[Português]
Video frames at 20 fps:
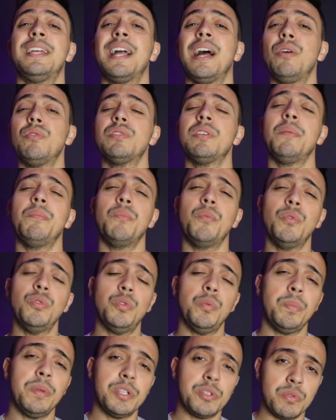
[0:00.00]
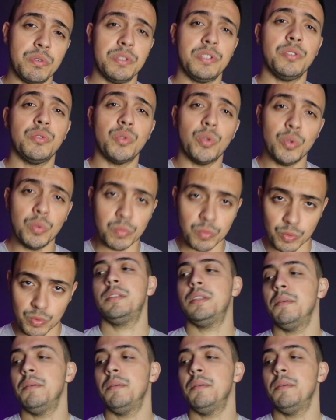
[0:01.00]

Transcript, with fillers: causa muito prejuízo em todo mundo.